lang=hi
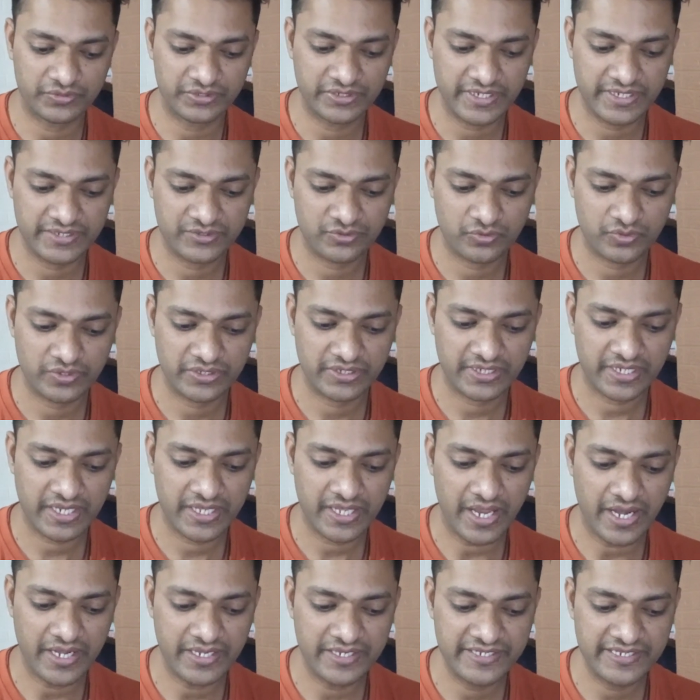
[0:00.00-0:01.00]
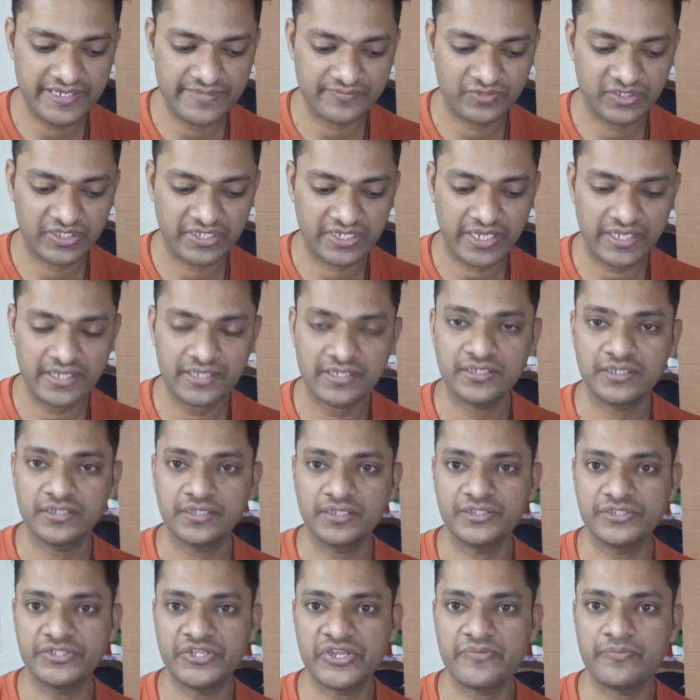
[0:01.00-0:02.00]
ये जो दिख रहा है आई दिख रहा है
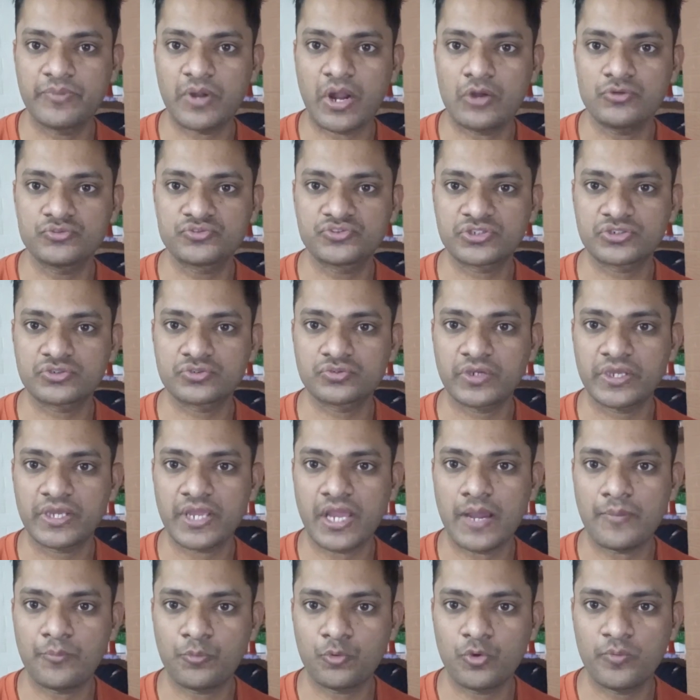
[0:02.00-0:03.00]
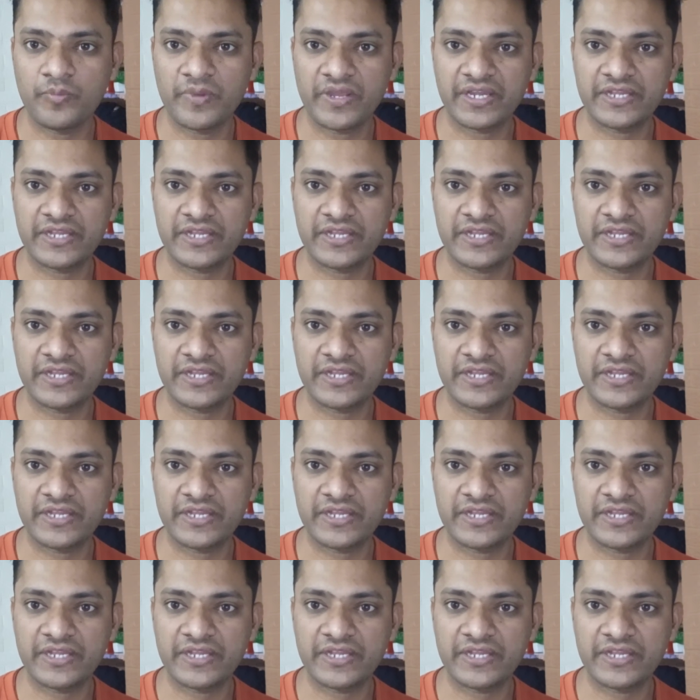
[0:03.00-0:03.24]
ये ब्राउचर जो है आपको